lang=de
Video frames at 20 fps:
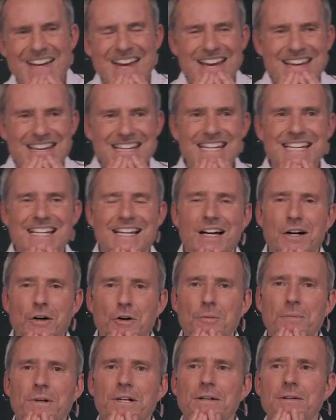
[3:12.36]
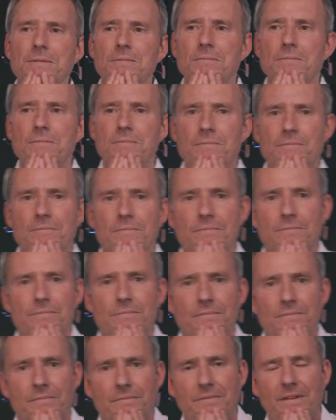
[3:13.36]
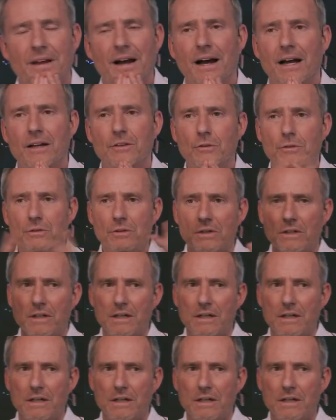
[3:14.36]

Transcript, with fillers: ich glaube, Achtung,